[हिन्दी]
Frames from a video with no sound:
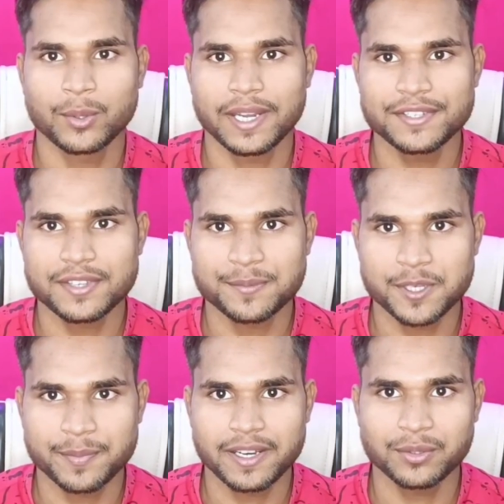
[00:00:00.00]
तो गाई
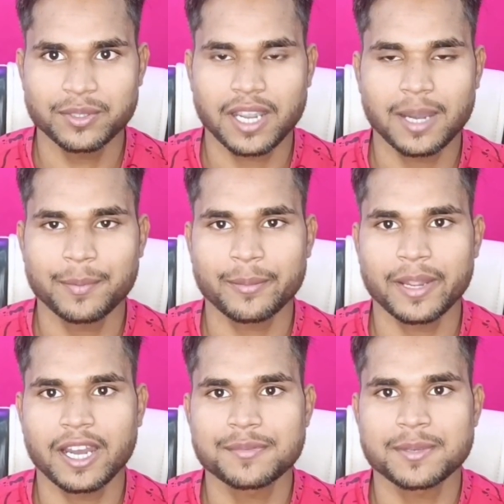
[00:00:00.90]
सबसे पहले तो यहाँ पर
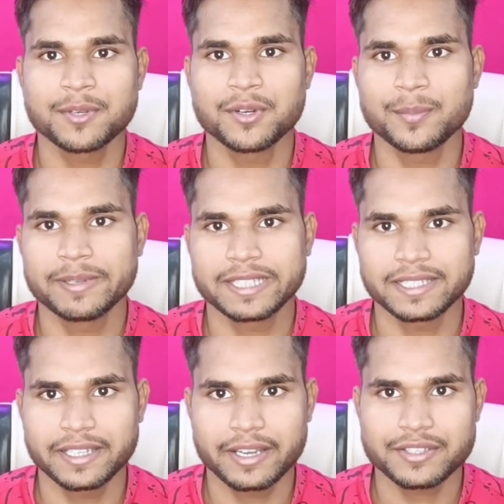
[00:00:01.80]
मैं आप सभी को
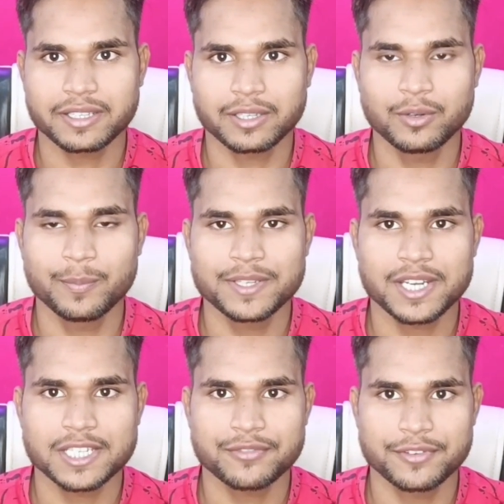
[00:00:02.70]
बता देना चाहता हूँ
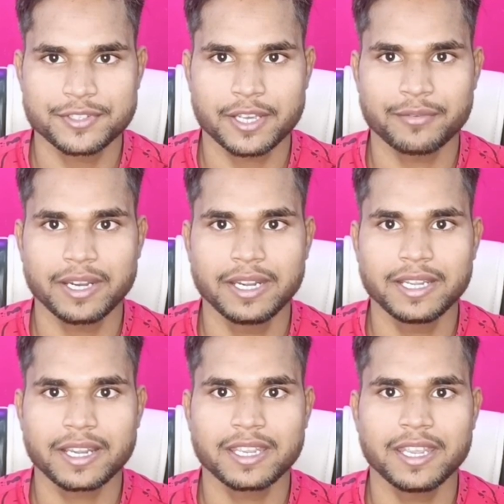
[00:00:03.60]
बजाज फिनसर्व
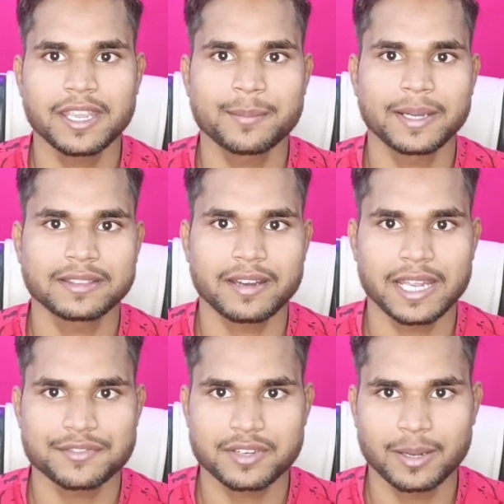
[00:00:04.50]
इंडिया की एकमात्र
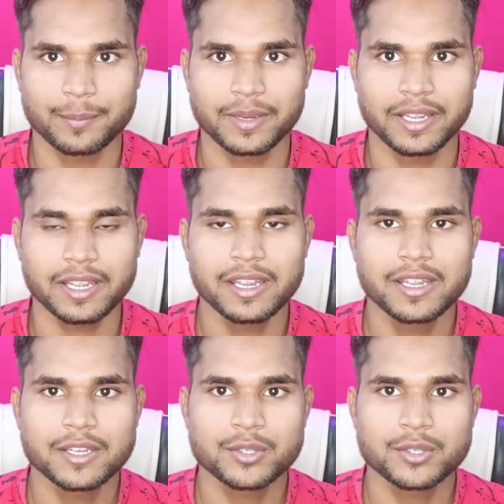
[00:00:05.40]
ऐसी कंपनी है